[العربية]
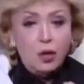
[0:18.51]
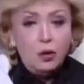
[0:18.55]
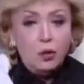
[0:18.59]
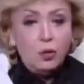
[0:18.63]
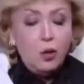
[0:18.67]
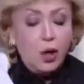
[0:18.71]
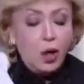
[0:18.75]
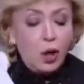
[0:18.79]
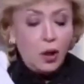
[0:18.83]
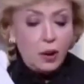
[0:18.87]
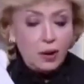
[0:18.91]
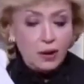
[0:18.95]

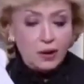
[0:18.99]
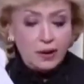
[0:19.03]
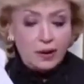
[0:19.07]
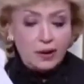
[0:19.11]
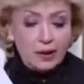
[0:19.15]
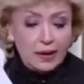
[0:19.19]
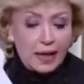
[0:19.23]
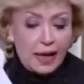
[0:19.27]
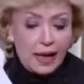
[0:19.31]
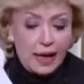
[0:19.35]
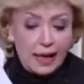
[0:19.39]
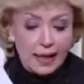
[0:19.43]

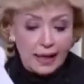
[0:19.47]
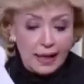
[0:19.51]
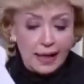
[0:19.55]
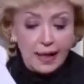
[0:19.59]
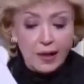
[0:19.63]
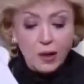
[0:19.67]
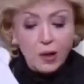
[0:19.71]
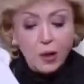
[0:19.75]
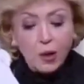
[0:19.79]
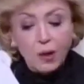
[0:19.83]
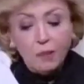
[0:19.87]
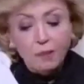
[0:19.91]
وحط
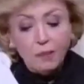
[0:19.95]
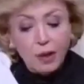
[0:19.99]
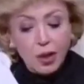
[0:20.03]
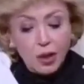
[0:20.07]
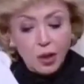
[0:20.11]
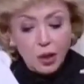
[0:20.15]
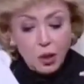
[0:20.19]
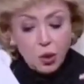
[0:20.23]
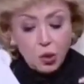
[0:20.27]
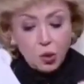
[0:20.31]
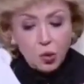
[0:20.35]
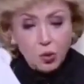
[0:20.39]
عليهم
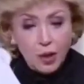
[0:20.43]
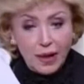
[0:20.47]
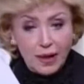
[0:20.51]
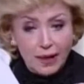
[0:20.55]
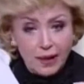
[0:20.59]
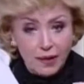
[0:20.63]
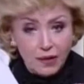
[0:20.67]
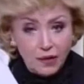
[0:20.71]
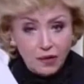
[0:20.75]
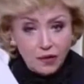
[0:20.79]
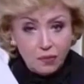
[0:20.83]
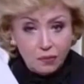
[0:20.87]

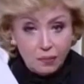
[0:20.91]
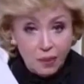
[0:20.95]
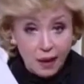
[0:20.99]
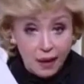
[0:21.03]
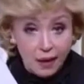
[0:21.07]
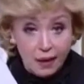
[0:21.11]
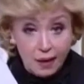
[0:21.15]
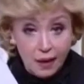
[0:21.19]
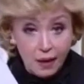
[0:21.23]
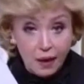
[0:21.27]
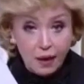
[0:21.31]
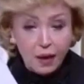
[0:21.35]
شويه
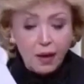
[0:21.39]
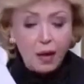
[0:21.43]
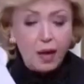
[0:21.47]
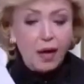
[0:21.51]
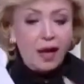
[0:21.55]
ميه